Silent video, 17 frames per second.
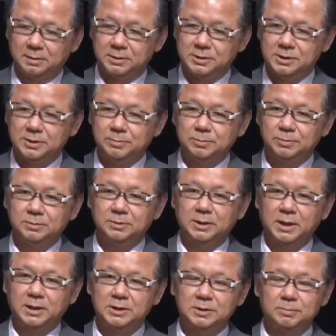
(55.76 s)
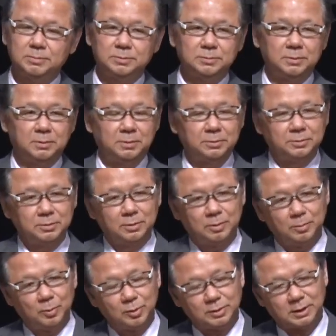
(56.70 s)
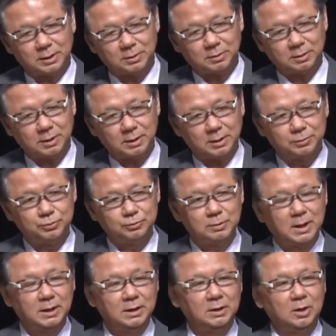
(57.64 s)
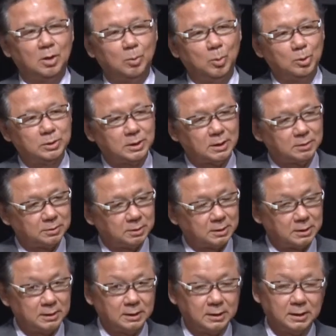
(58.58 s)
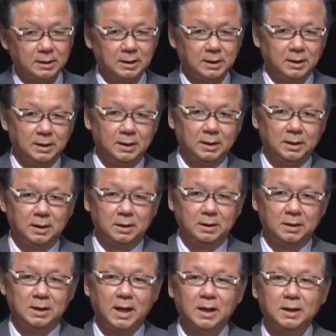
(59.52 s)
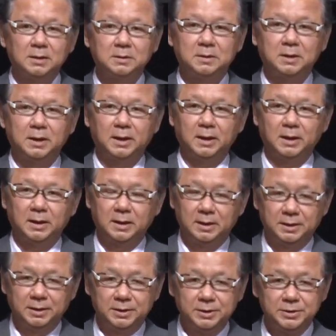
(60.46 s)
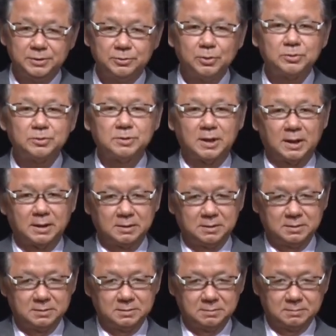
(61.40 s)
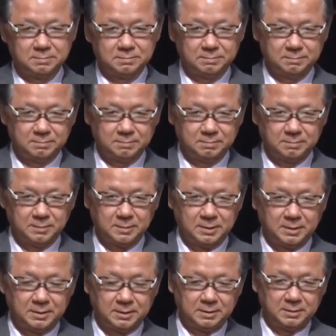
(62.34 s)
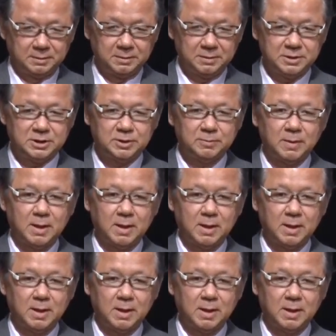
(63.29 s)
自分で自分のことを思った時不安に思った時がんって一つなんです一